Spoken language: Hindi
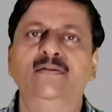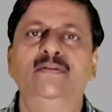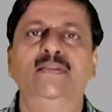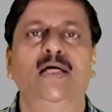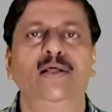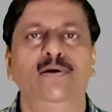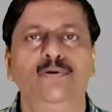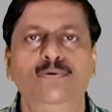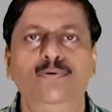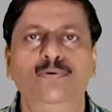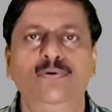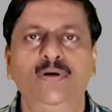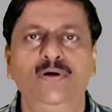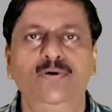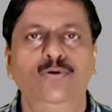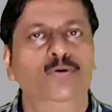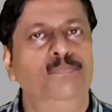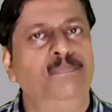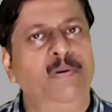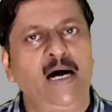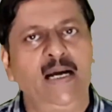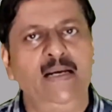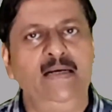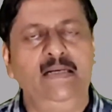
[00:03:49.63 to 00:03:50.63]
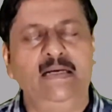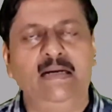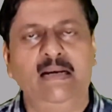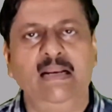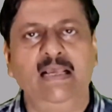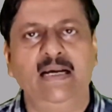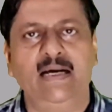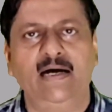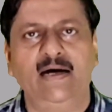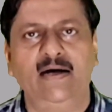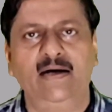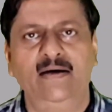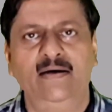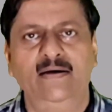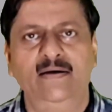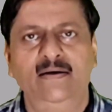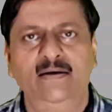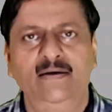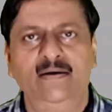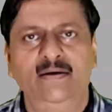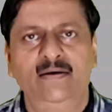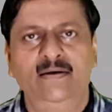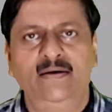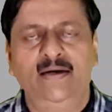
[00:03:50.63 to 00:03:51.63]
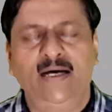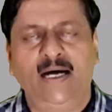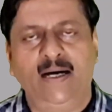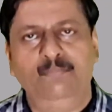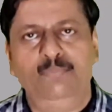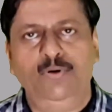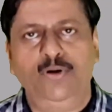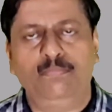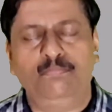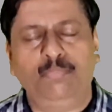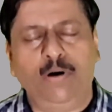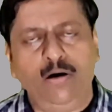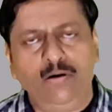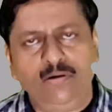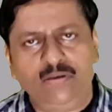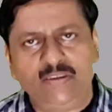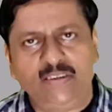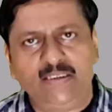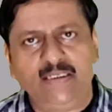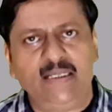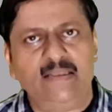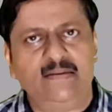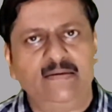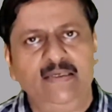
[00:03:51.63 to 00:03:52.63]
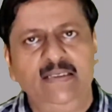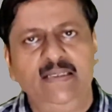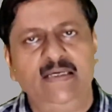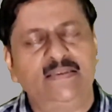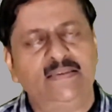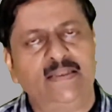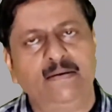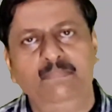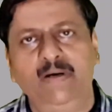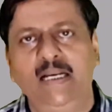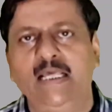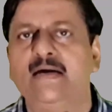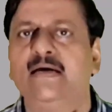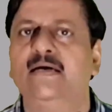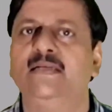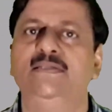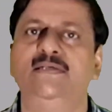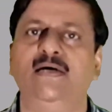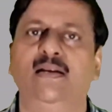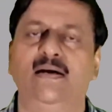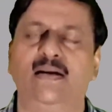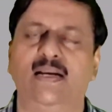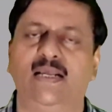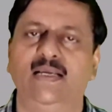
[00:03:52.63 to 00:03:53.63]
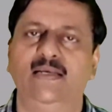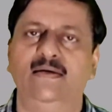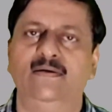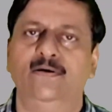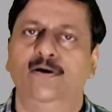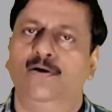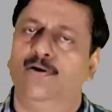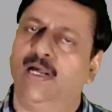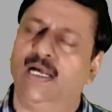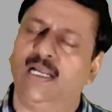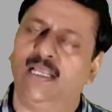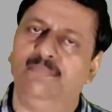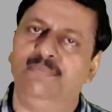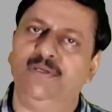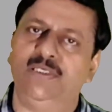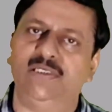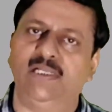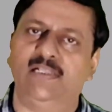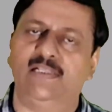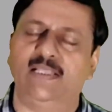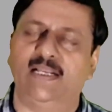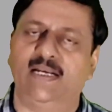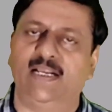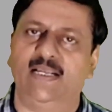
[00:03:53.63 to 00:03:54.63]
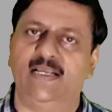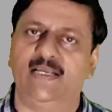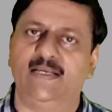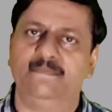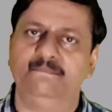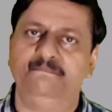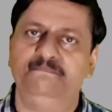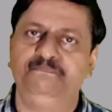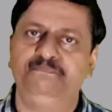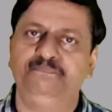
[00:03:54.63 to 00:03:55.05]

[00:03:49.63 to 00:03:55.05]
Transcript: ज़रूर उपाय निकलेगा हम लोग बहुत सीरियसली ये सब लेकर चल रहे हैं और आगे भी चलते रहेंगे